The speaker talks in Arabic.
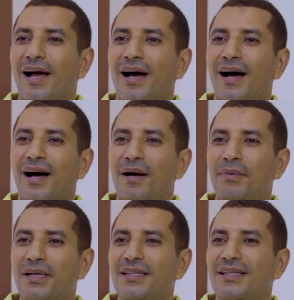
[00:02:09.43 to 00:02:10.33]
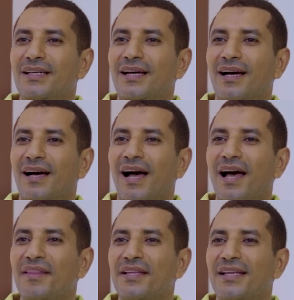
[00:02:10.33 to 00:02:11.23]
آه معي آه
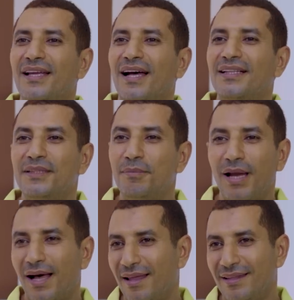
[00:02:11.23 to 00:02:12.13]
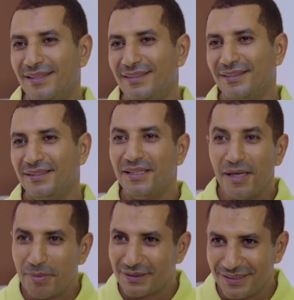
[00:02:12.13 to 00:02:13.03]
هذه الدبله هذه
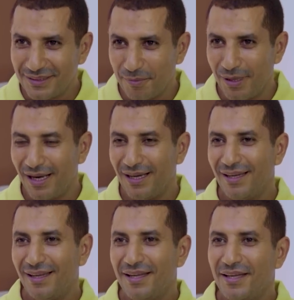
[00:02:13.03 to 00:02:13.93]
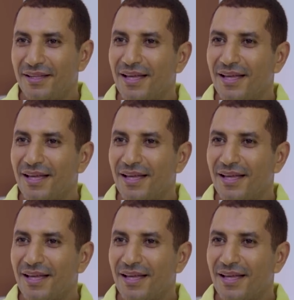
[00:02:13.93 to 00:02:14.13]
نلبس الدبله اذا